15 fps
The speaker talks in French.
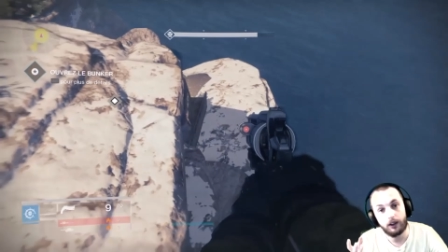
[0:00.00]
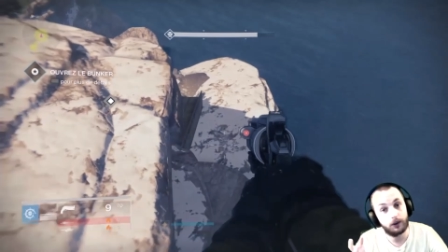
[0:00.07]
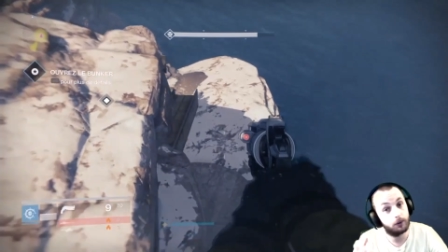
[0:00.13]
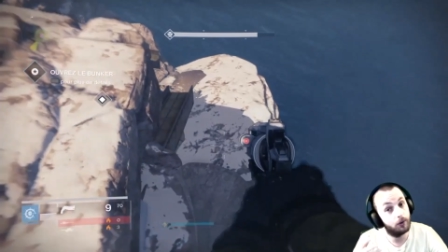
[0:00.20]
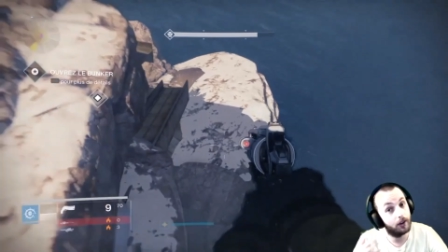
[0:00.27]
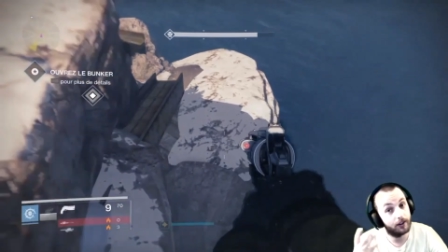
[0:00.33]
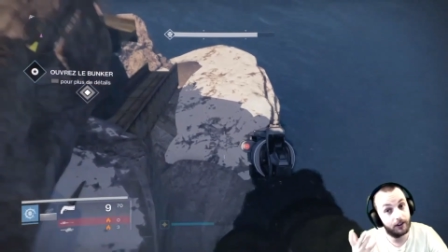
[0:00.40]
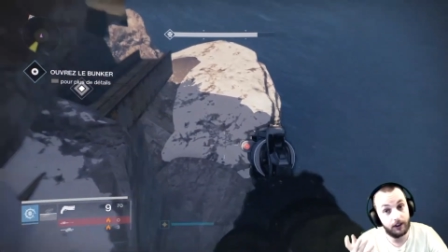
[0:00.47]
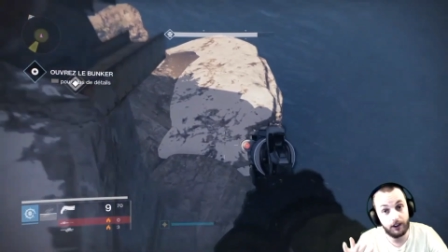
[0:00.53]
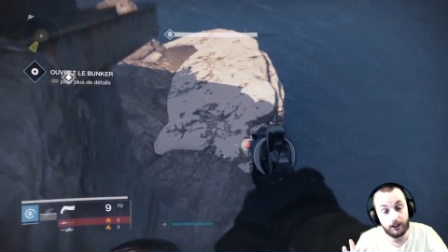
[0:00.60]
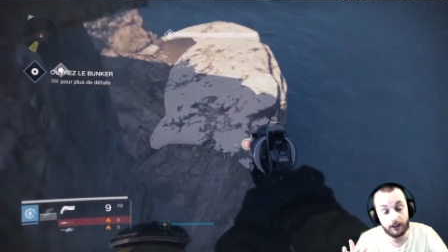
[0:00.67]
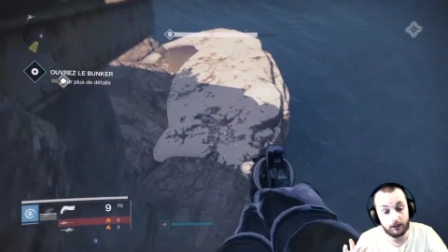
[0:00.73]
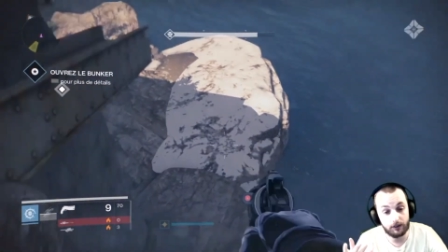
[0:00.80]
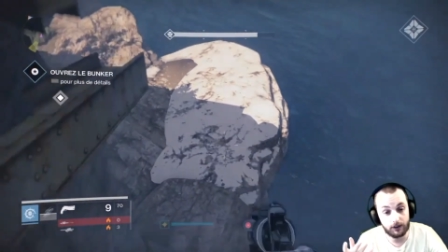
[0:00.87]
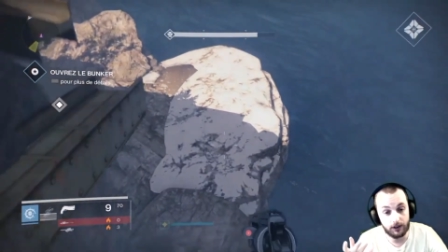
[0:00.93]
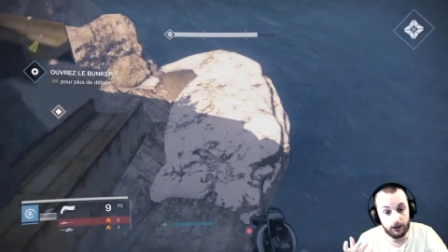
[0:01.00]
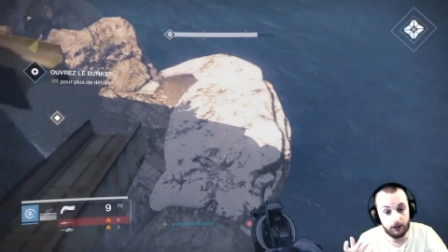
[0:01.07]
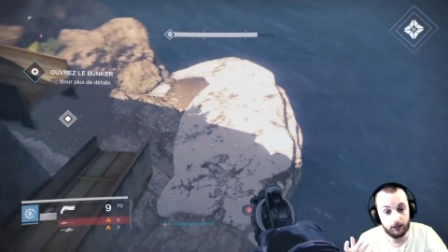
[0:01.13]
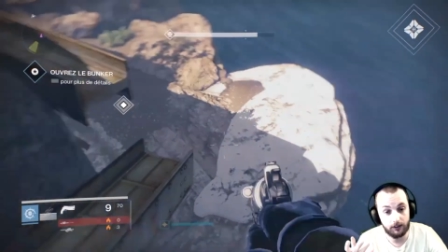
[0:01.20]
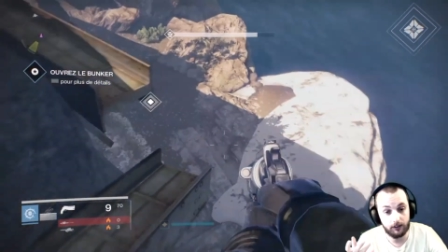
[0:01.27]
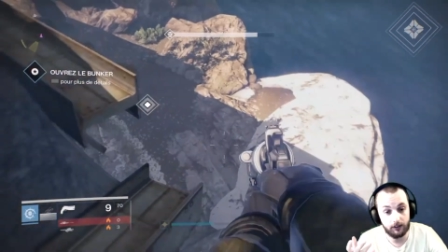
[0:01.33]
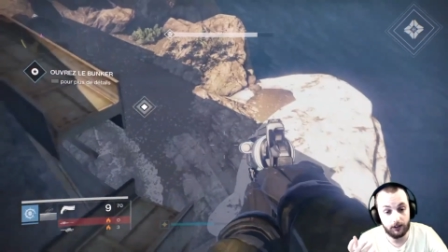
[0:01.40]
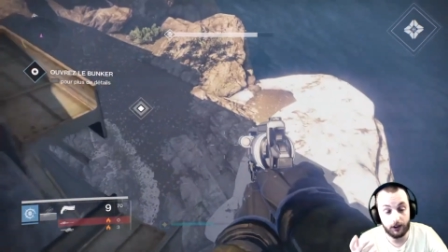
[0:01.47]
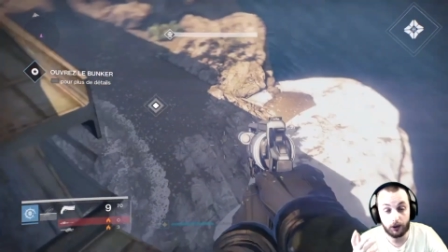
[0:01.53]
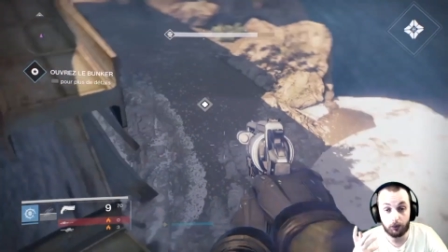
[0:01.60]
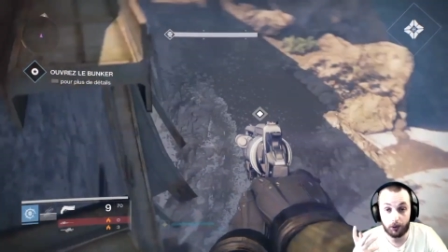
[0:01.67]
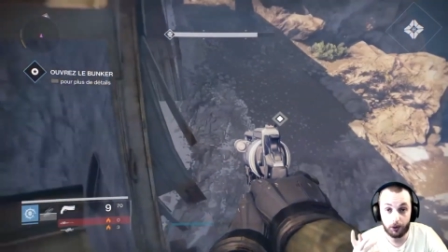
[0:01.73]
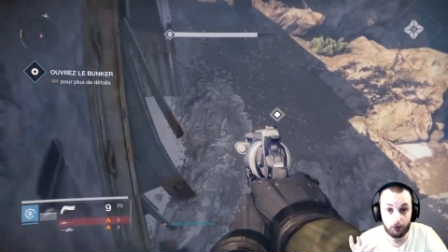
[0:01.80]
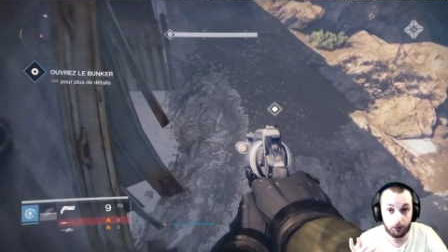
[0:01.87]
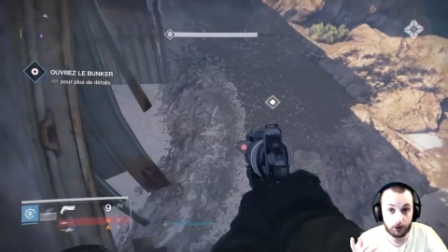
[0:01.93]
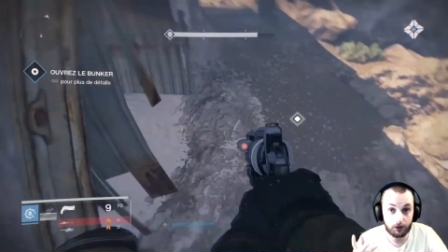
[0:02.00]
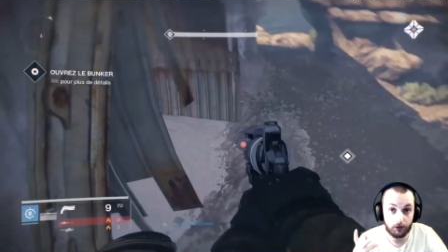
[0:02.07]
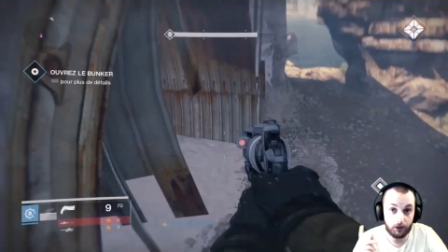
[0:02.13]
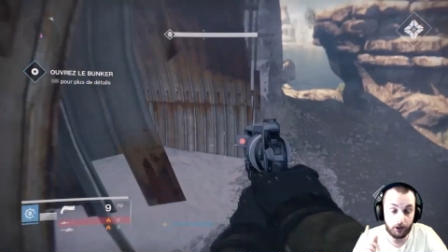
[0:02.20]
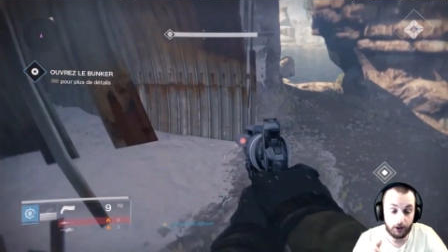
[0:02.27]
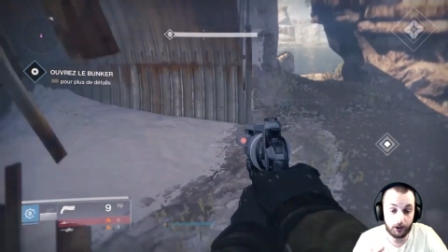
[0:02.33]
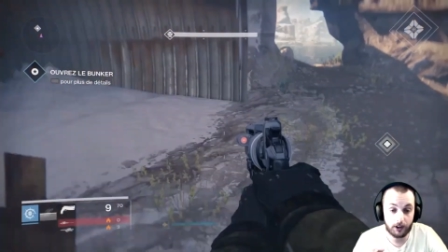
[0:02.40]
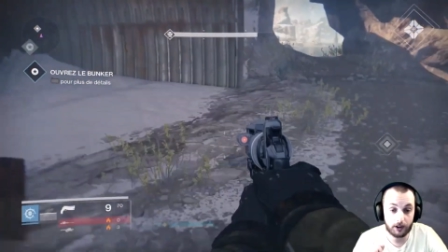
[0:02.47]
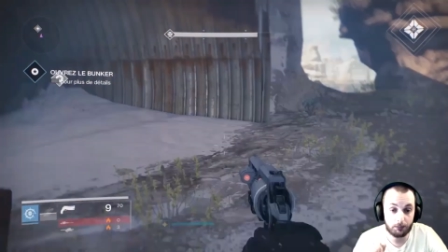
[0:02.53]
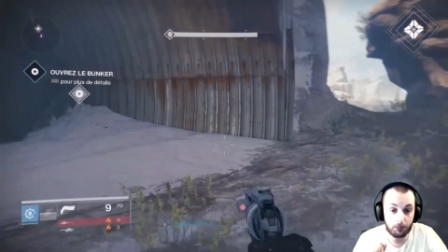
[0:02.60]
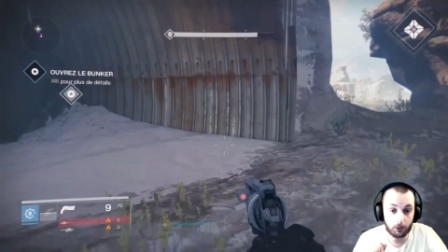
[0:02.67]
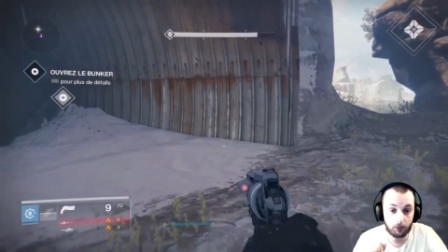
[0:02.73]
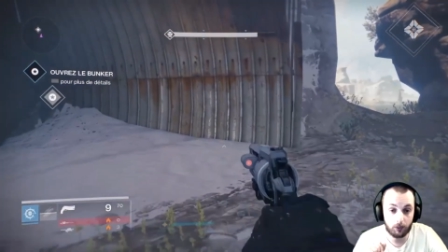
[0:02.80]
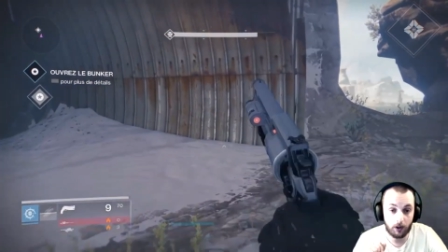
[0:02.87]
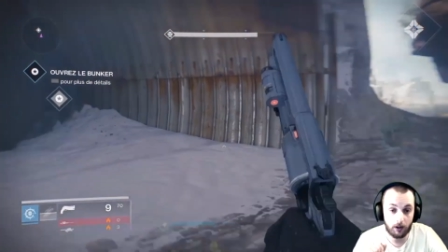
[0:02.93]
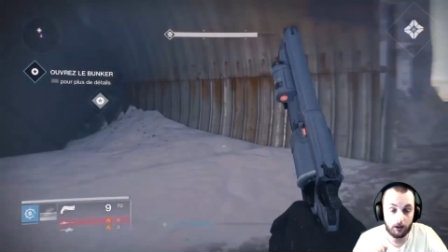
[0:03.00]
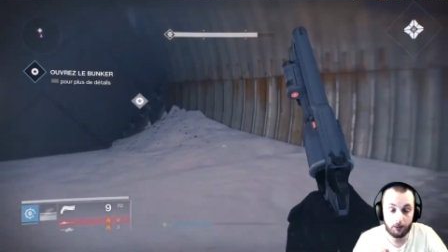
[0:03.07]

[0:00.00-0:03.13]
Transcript: je te la dédicace aussi. Les trois lignes noires sont dédicaces pour toi,